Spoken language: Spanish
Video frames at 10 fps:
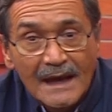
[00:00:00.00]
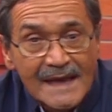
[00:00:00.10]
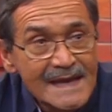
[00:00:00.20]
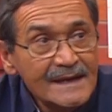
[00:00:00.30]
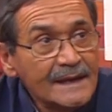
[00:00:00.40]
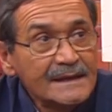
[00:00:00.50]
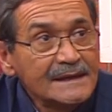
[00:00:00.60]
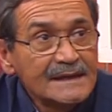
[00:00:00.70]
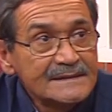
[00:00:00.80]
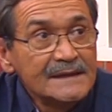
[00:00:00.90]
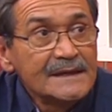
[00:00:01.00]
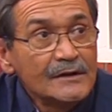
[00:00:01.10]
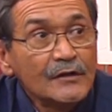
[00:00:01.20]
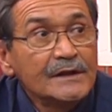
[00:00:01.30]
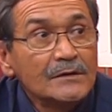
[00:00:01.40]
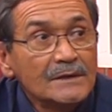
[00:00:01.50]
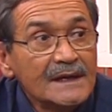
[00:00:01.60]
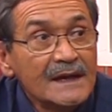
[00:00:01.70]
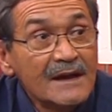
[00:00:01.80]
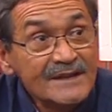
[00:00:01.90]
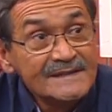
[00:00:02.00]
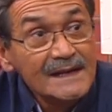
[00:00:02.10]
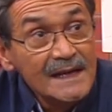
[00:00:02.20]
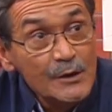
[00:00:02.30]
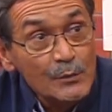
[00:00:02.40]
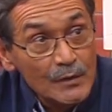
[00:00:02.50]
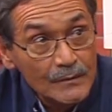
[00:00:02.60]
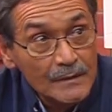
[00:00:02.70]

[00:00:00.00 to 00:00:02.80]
hay alguien que tiene que hacer el diagnóstico, que encabece el equipo,